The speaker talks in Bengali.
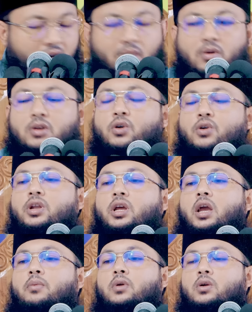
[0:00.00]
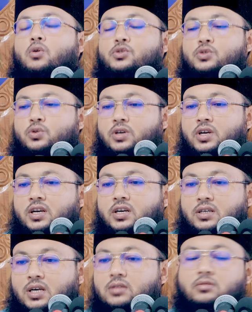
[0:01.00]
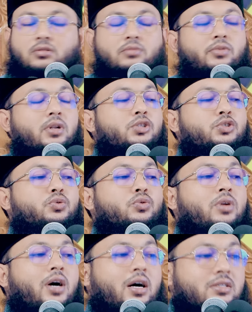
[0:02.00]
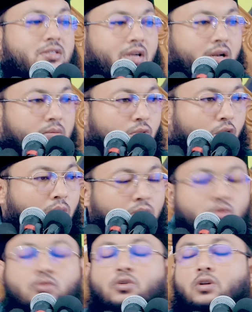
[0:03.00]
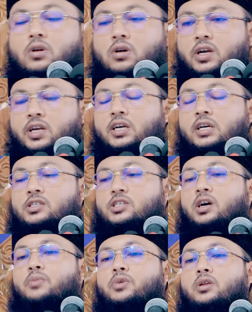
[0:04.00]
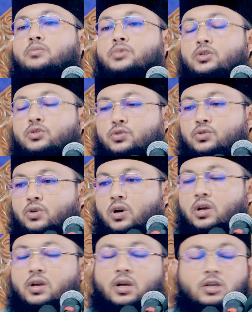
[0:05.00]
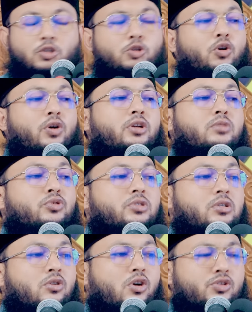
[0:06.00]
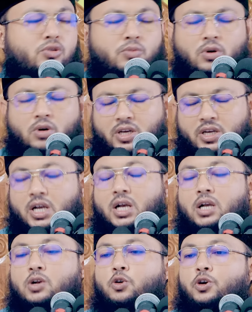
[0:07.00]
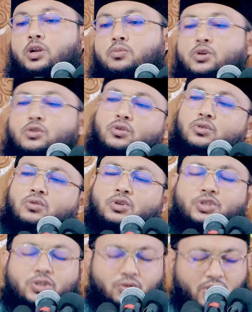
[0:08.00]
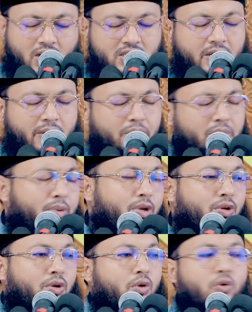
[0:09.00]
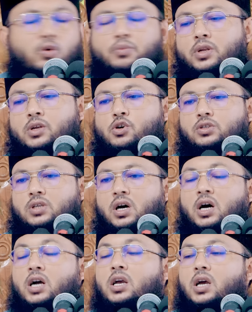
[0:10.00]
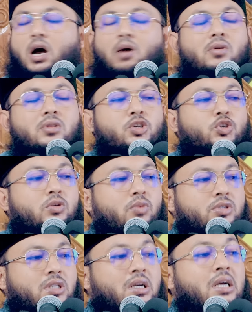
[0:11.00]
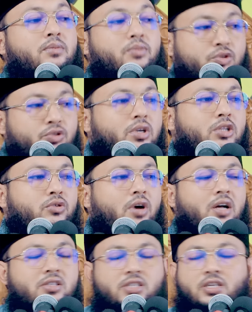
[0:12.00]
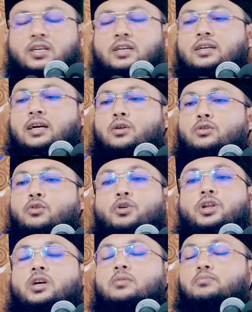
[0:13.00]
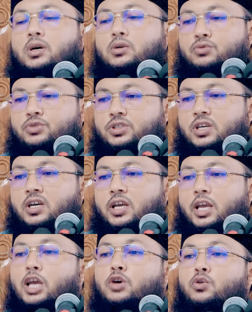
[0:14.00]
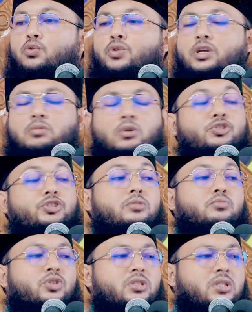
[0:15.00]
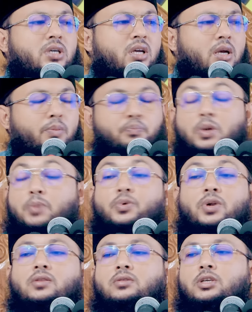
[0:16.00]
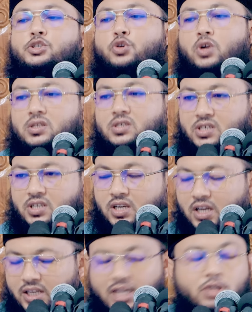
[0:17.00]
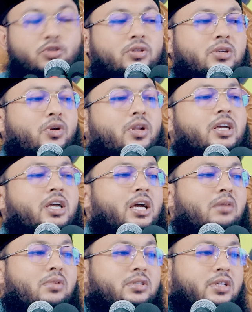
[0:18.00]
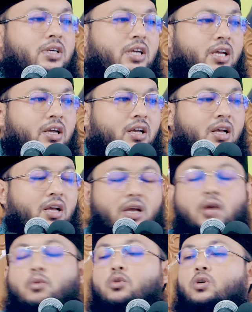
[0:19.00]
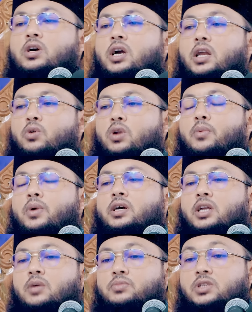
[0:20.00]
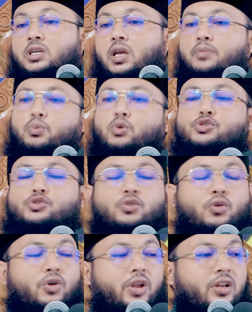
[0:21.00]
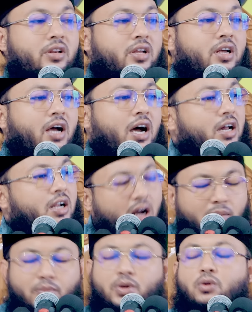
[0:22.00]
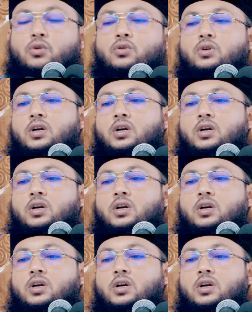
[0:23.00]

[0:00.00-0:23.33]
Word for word: আবার অনেকে বলে হুজুর রাত্রেবেলা চুল আচরালে অমঙ্গল হয় স্বামীর মৃত্যু হয় গড়ের মধ্যে গজব হয় গড়ে বরকত নষ্ট হয়ে যায় বিভিন্ন রকমের কথা আমাদের সমাজে প্রচলিত আছে কারণ অনেক মানুষ এগুলো নিয়ে মানুষের মধ্যে বিভ্রান্তি ছড়াচ্ছে এই জন্য অনেকেই আমাদেরকে এবং হকানি ওলামায় কেরামদেরকে প্রশ্ন করেন আর আমরাও